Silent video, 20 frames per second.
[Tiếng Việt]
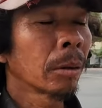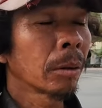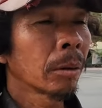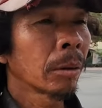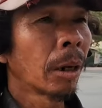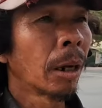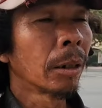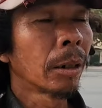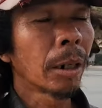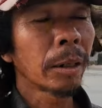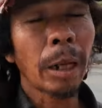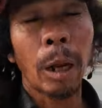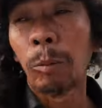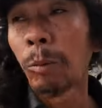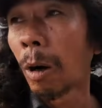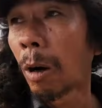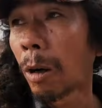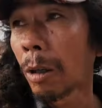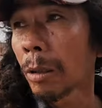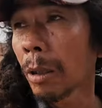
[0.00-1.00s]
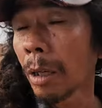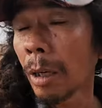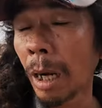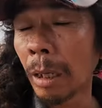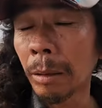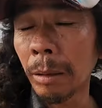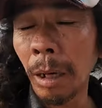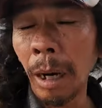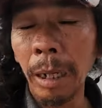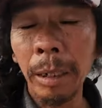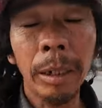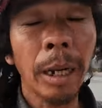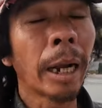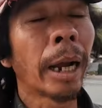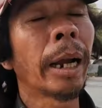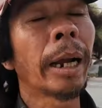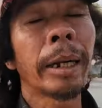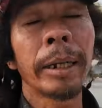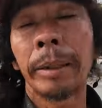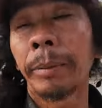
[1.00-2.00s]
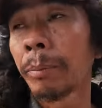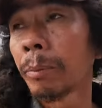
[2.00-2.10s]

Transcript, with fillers: người đó dòng họ nó ở nó ở xa